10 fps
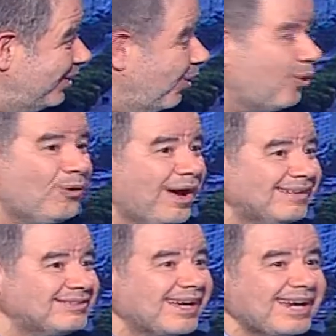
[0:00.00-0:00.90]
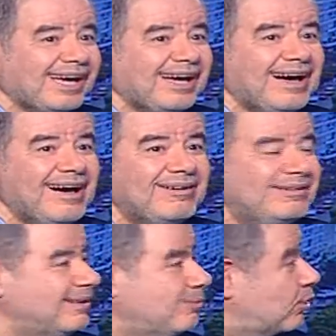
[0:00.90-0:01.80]
هو طريقه
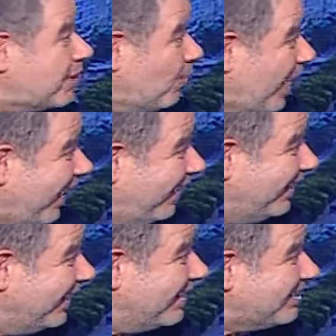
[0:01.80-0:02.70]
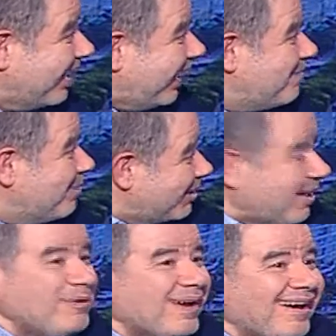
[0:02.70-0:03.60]
آه، ملتويه اي طريقه
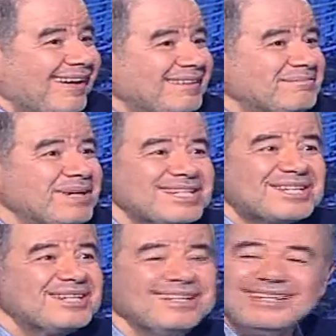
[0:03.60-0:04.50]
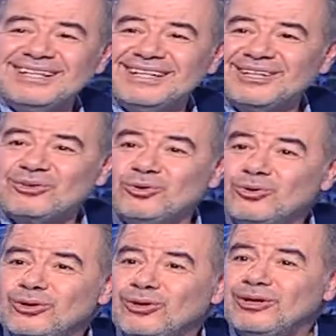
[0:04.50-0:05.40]
ملتويه باش آه،
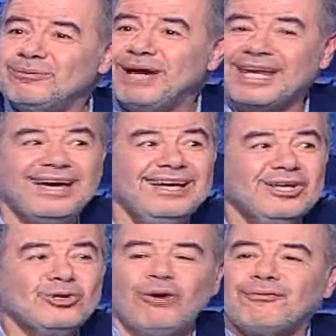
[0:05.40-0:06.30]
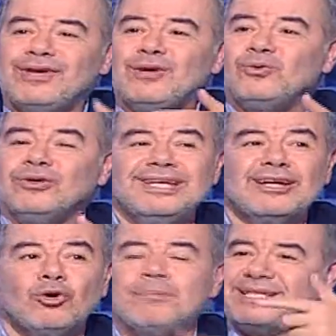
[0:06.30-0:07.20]
يقولوا المساله يعفيو يعفيوا
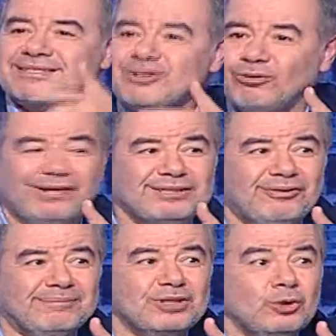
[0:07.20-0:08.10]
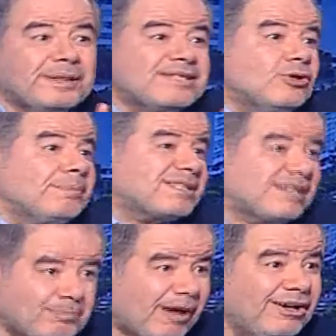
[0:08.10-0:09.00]
يغوميرسي او فيت فهمتني لو بريزيدون باسكو
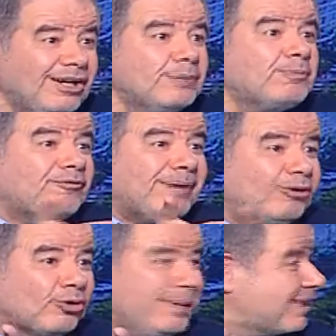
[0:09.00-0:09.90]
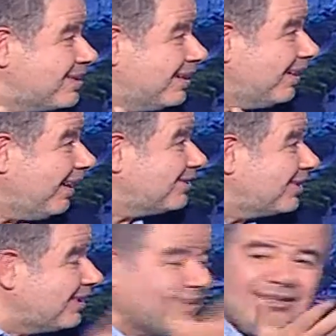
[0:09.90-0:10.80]
با يبو با لو ريميرسي خاطر
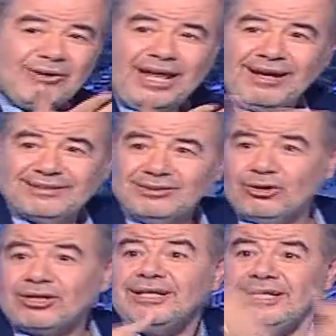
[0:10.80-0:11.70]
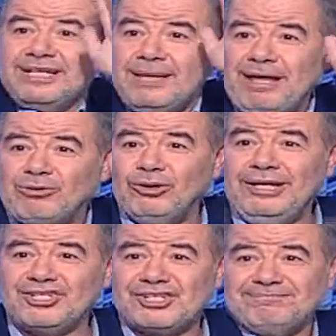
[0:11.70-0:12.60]
فوالا دونك يبعثوه
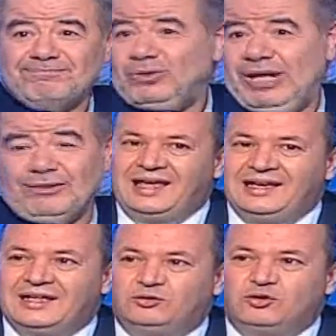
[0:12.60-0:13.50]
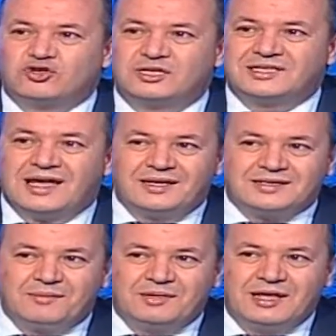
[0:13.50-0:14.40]
الحج انا الدروس اللي
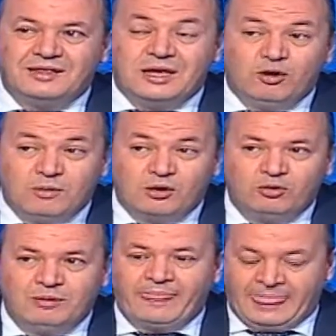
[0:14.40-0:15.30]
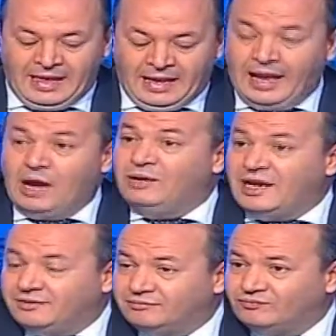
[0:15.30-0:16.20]
نستخلصها من هذا هما ذوما طيب.
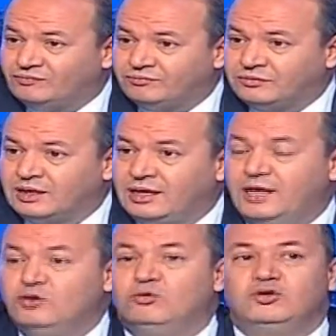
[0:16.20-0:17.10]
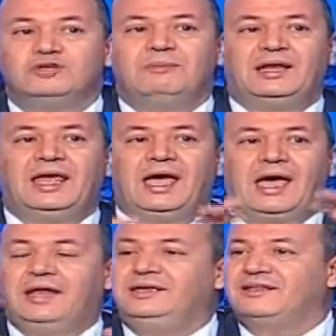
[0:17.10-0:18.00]
اولا انه اش
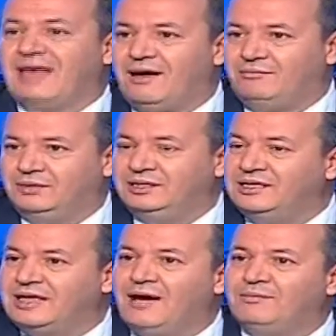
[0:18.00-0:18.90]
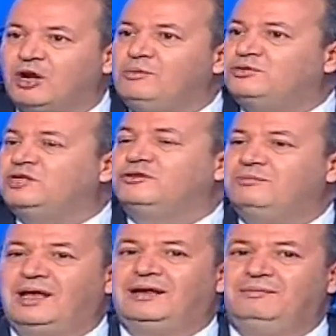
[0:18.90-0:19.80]
معناها النظام؟ النظام راه ما يمشيش في
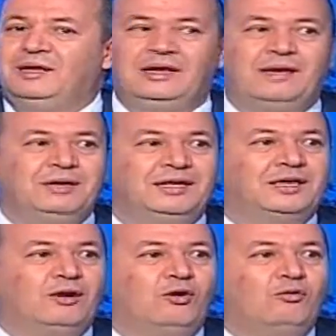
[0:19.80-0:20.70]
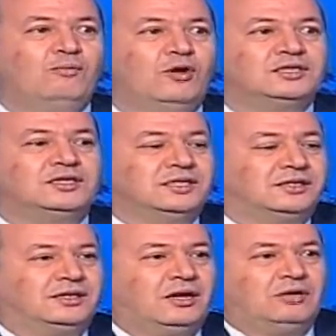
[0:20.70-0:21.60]
بال العباد راهو هو
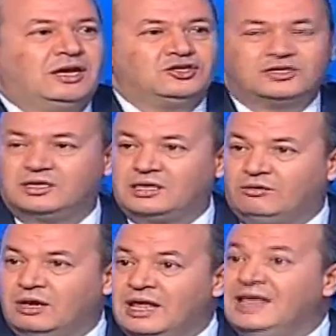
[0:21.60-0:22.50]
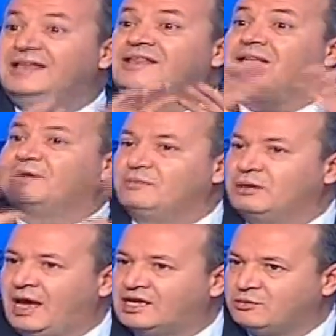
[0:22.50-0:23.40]
مؤسسات الدوله اجهزه الدوله، النظام
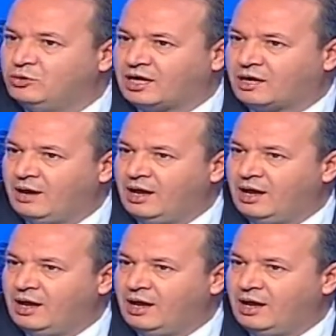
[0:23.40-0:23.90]
راه حاجه مركبه،